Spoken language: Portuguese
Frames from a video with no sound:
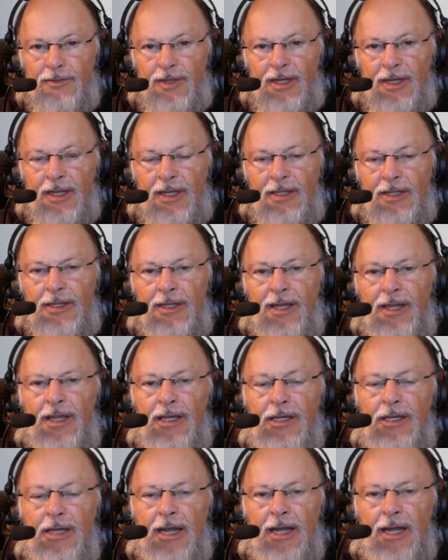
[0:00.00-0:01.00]

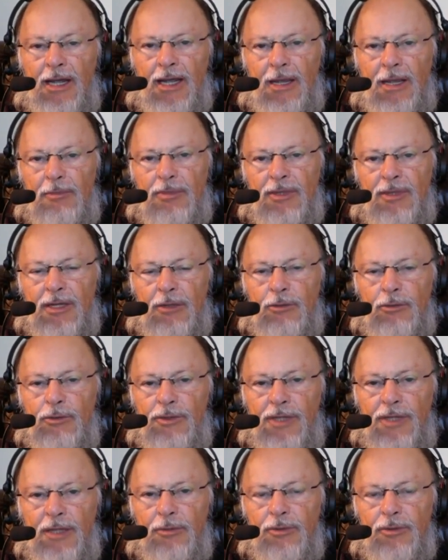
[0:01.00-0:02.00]
Nem a réplica do
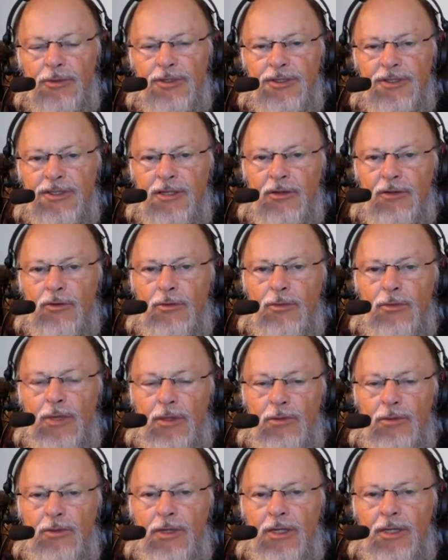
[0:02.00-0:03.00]
Templo de
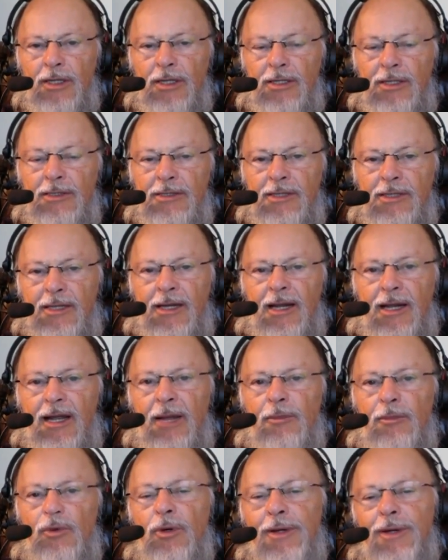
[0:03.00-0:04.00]
Salomão será a
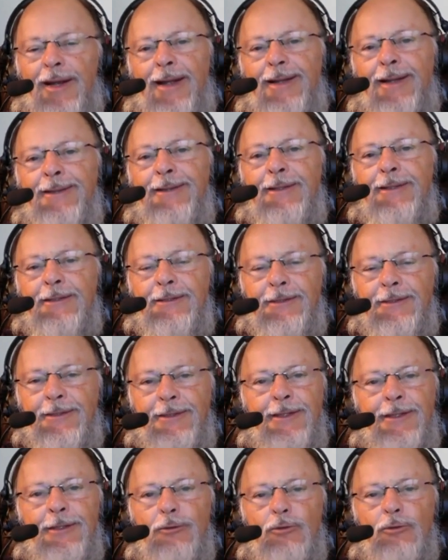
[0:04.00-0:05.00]
morada de
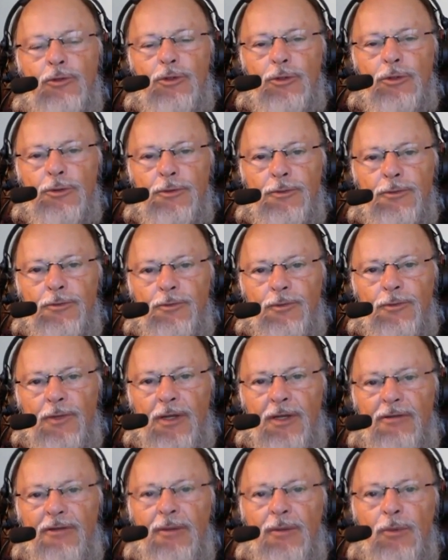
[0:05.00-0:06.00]
Deus. Ele
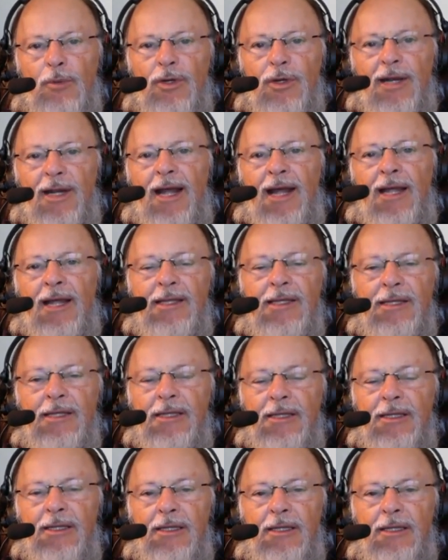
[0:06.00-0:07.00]
vai morar aí.
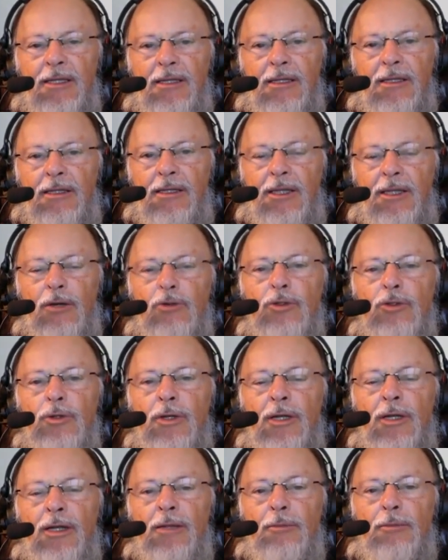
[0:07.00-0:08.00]
Deus
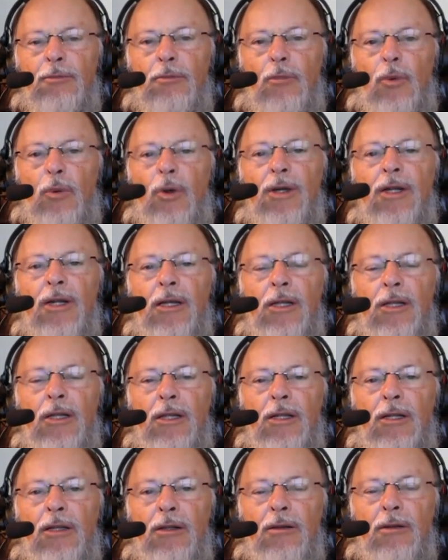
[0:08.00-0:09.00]
mora,
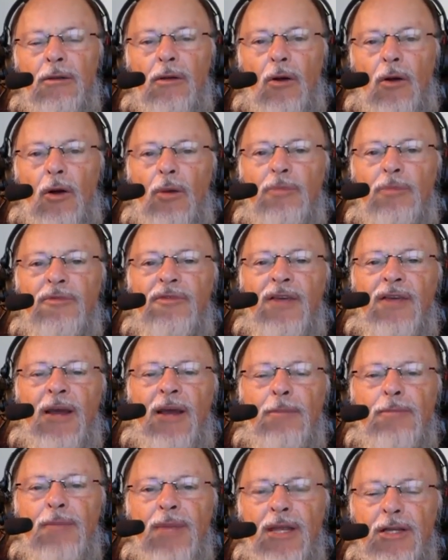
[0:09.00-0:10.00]

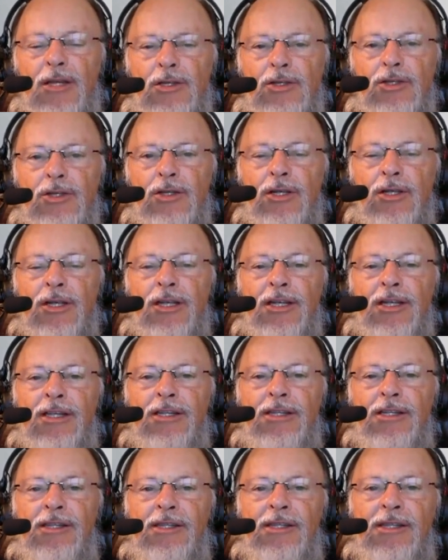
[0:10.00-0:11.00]
obviamente,
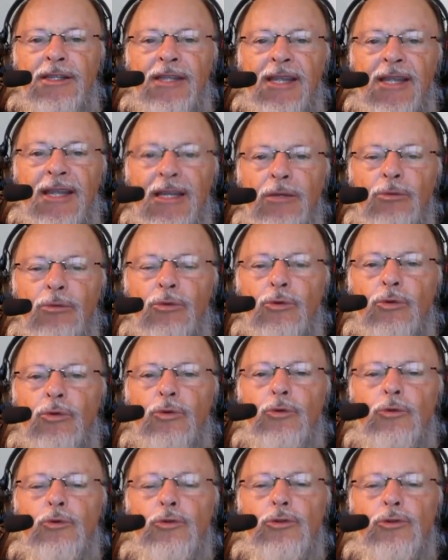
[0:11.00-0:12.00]
dentro
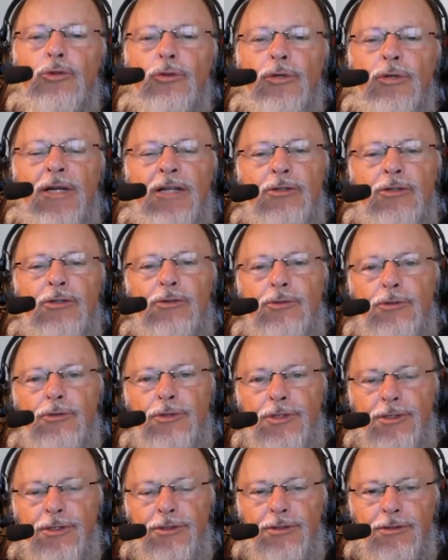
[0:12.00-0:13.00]
dos
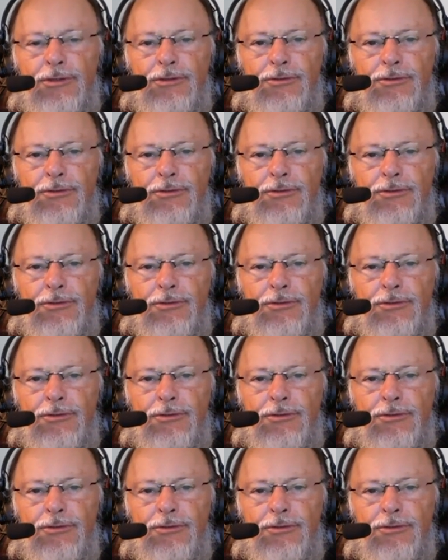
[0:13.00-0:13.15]
corações,